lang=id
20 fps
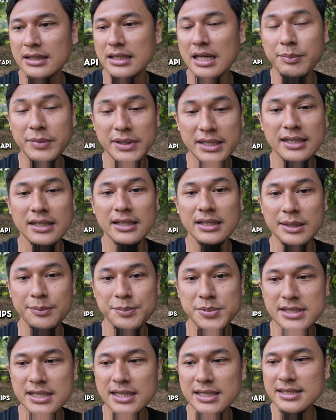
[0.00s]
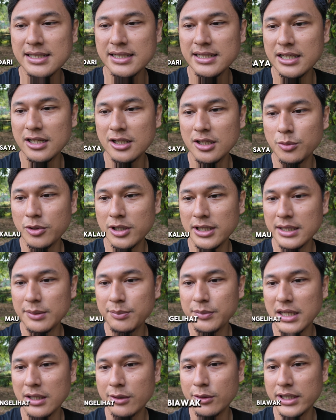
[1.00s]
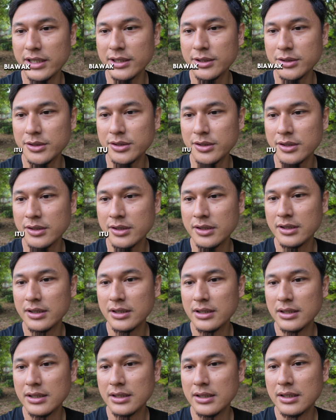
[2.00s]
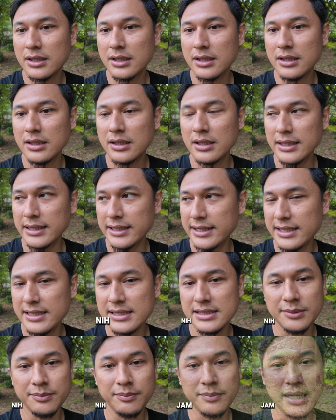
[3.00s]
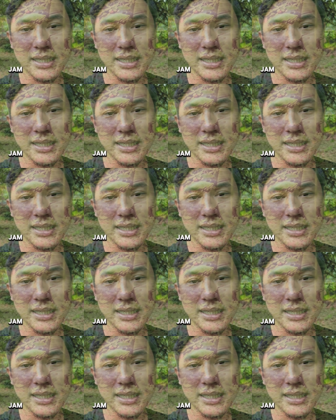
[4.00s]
tapi tips dari saya kalau mau ngeliat biawak itu ini jam